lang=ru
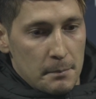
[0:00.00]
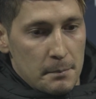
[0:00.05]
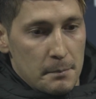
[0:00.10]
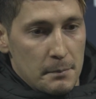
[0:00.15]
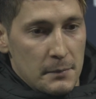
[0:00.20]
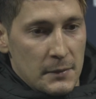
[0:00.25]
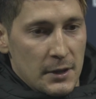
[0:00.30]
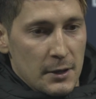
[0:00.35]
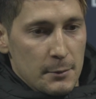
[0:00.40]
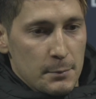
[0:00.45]

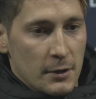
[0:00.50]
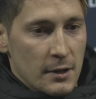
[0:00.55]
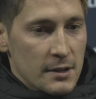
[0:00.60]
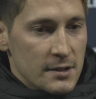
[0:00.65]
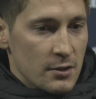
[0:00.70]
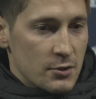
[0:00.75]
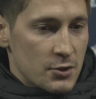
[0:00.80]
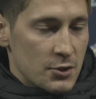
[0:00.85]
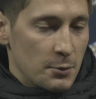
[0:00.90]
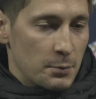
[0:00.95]
Мне
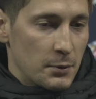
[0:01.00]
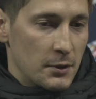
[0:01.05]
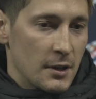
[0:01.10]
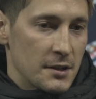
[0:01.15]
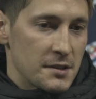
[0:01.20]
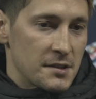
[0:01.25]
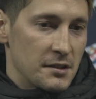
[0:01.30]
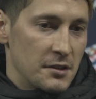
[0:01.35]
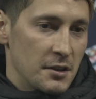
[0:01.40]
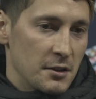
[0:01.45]
показалось, что
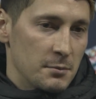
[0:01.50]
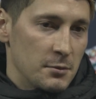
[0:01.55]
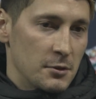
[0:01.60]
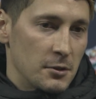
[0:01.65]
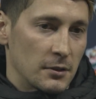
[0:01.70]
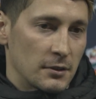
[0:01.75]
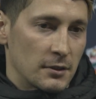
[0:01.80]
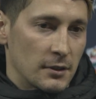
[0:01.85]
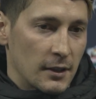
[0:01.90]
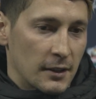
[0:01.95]
пенальти не
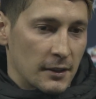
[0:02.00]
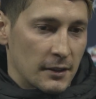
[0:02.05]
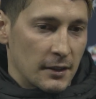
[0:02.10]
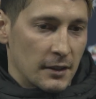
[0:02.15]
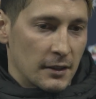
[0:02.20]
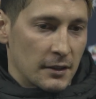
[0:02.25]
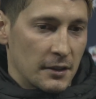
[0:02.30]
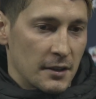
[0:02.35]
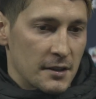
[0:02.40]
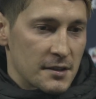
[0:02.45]
было, так
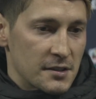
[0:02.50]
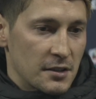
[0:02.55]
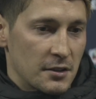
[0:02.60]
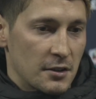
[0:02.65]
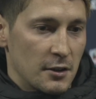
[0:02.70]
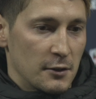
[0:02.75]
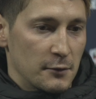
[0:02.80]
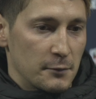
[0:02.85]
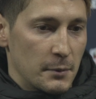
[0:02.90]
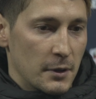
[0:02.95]
как я
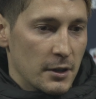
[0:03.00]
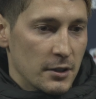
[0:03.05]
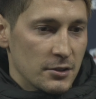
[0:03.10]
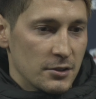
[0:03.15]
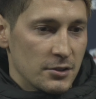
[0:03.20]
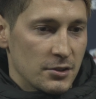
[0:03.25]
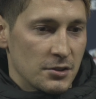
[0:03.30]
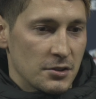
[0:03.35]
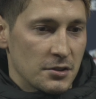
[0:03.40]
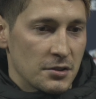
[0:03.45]
сыграл в
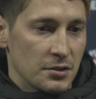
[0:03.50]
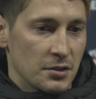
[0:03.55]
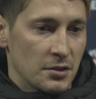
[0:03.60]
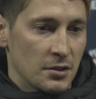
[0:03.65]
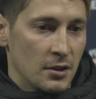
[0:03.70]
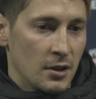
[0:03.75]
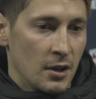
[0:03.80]
мяч.